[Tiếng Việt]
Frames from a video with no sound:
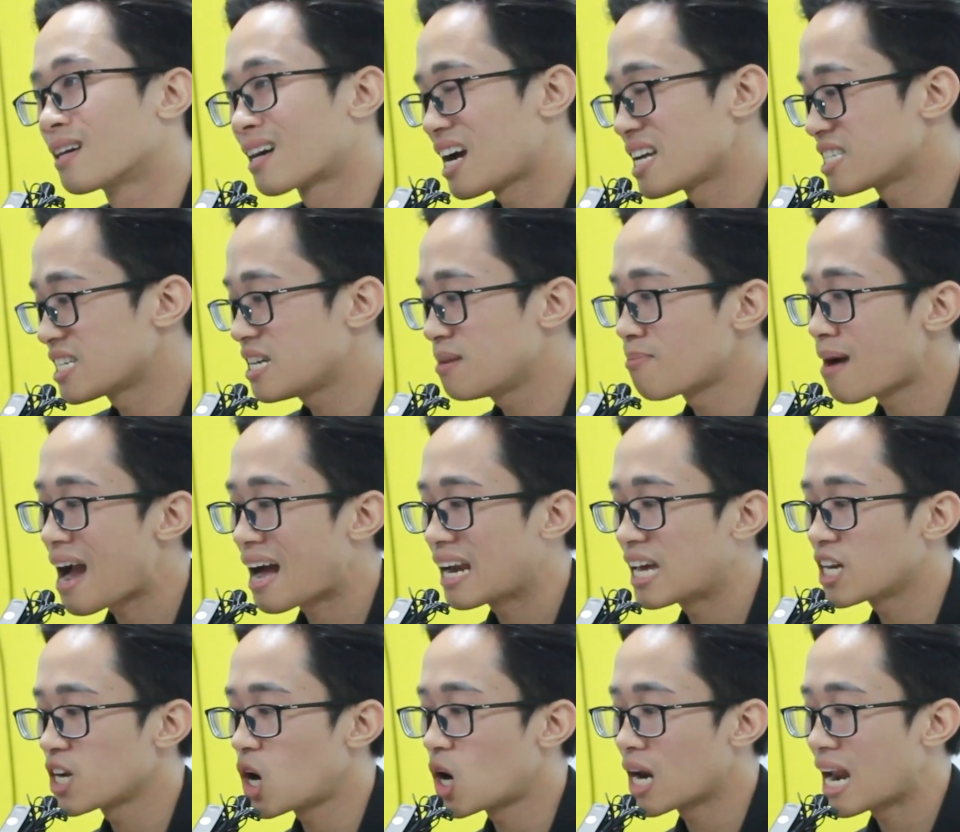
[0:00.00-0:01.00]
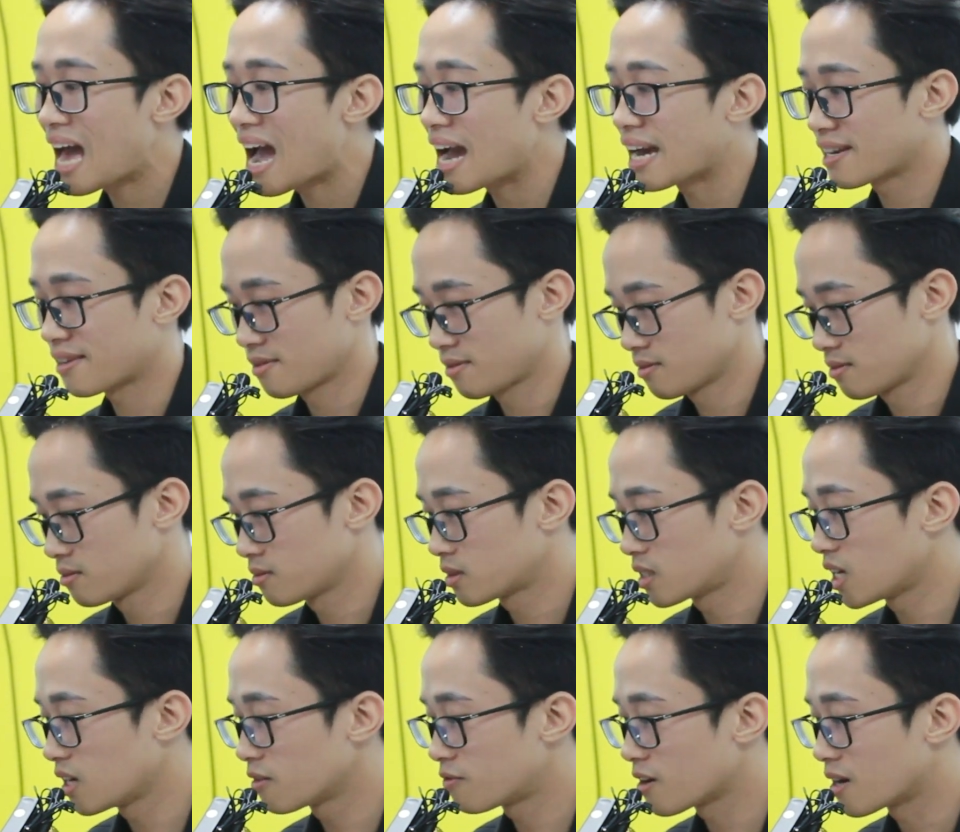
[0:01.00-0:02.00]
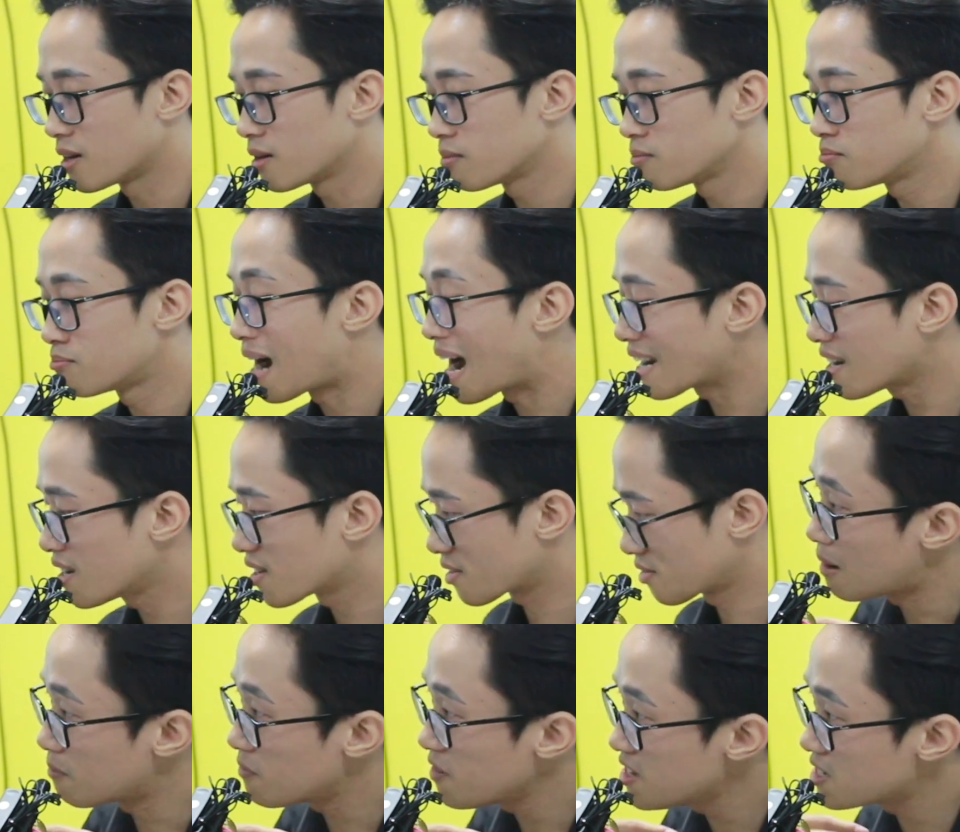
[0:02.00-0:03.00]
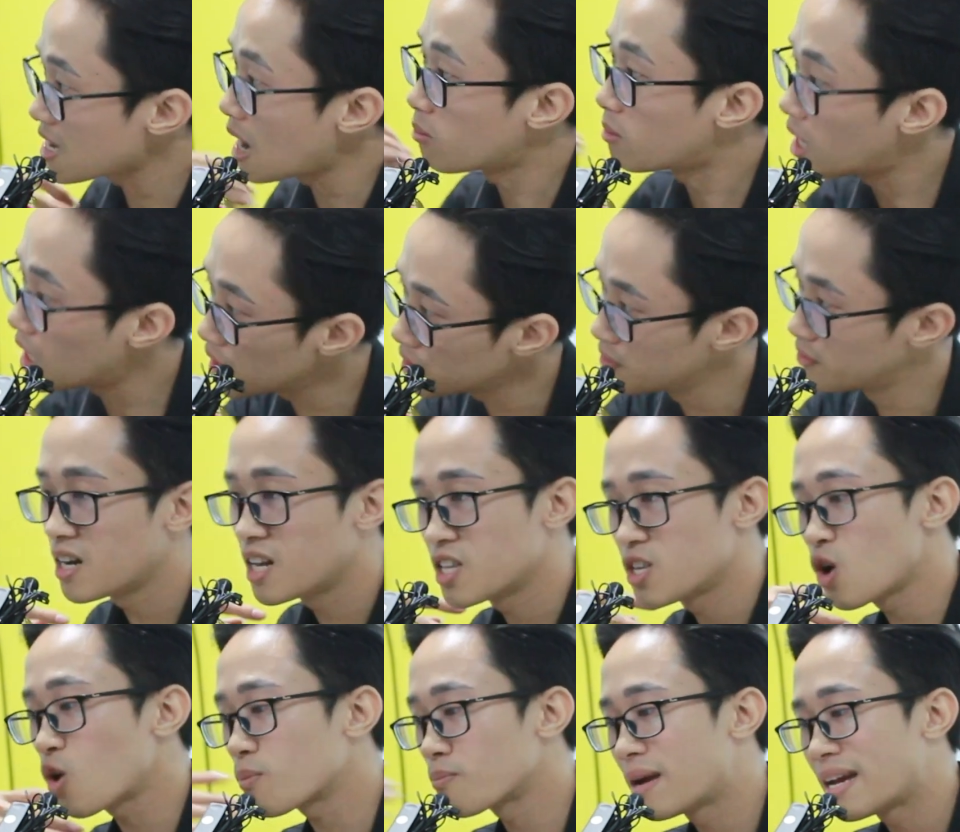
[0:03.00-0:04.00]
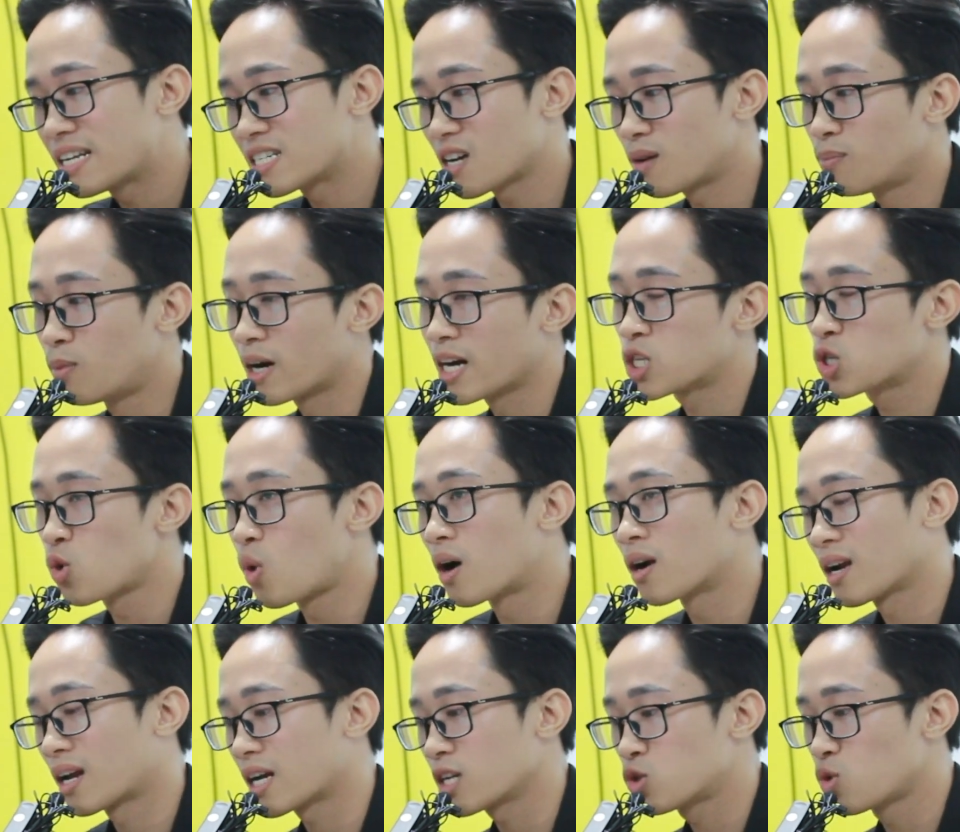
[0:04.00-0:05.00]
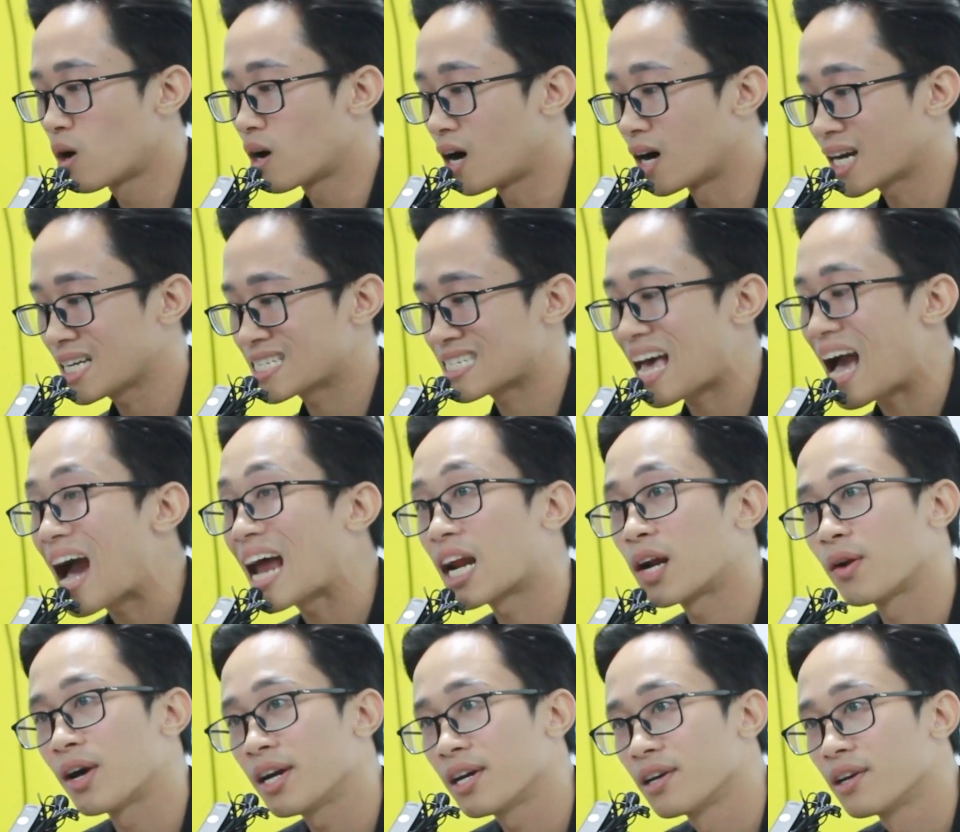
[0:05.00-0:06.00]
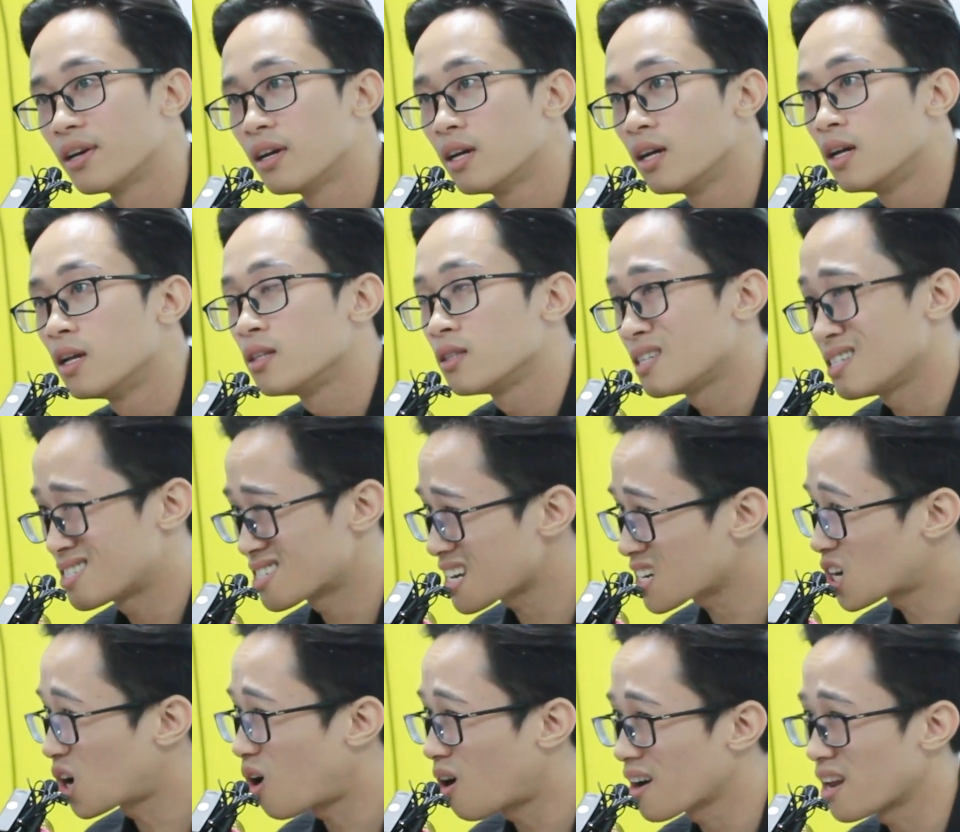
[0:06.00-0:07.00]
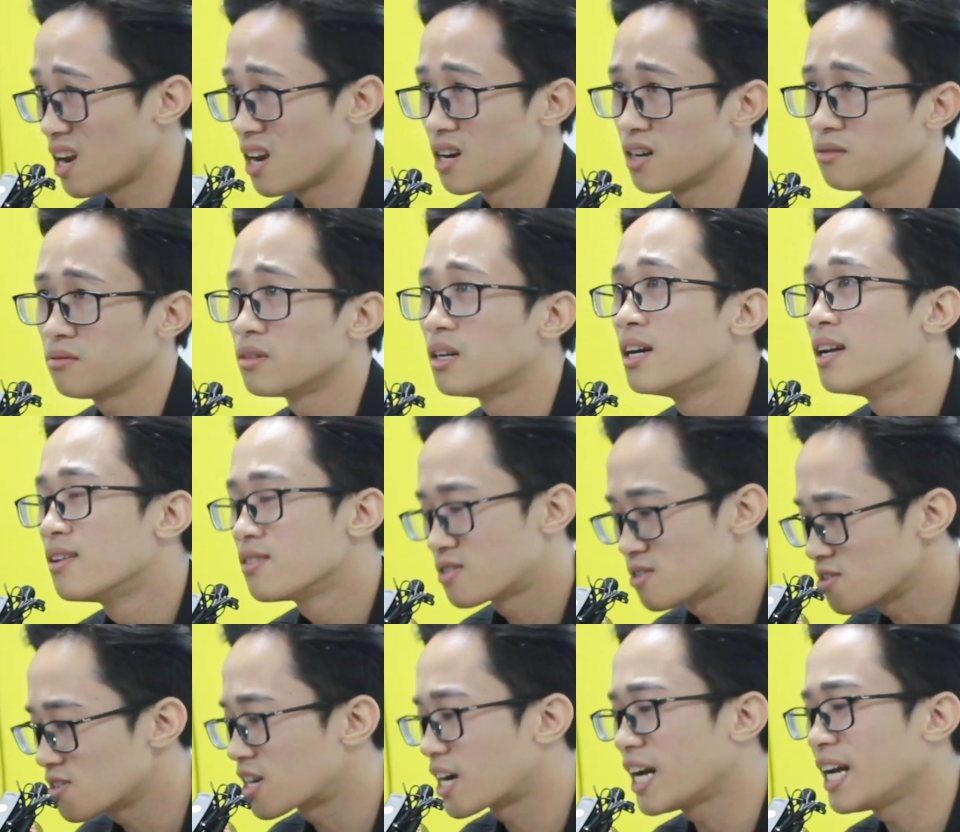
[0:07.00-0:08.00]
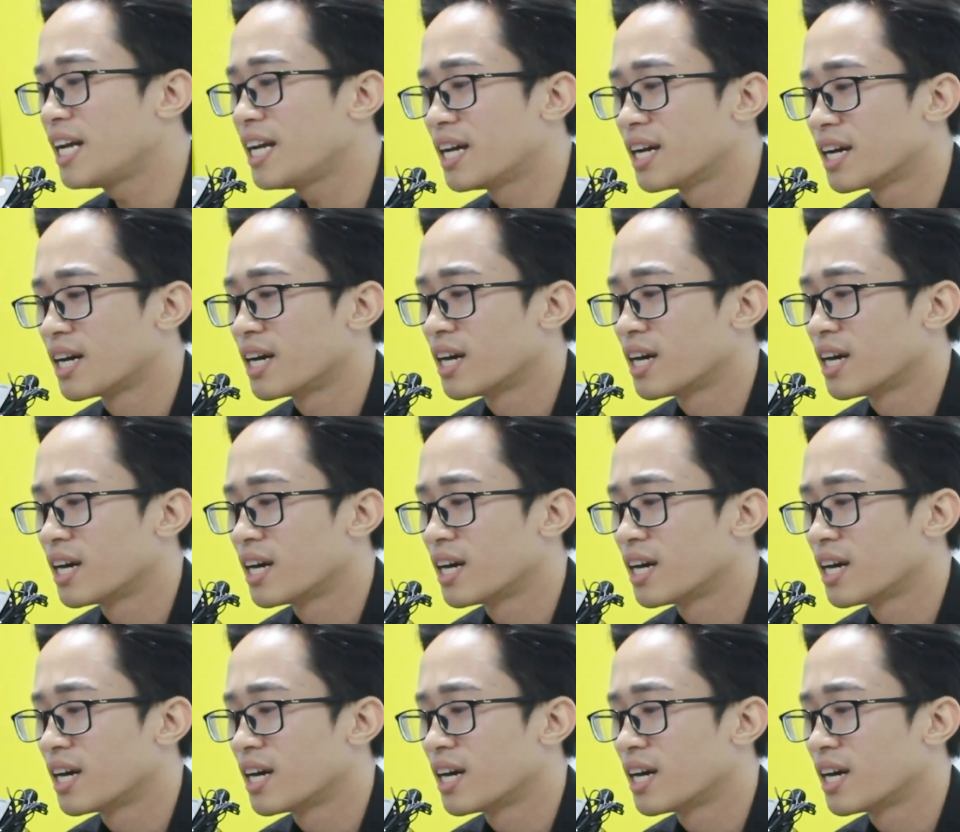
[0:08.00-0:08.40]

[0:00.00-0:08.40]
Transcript: cái gì mang lên online thì là phải bán được phạm vi rộng hơn mình nhốt mình trong một cái chuồng là cái chuồng ở cái xã nào đấy thì rất khó để lớn trừ khi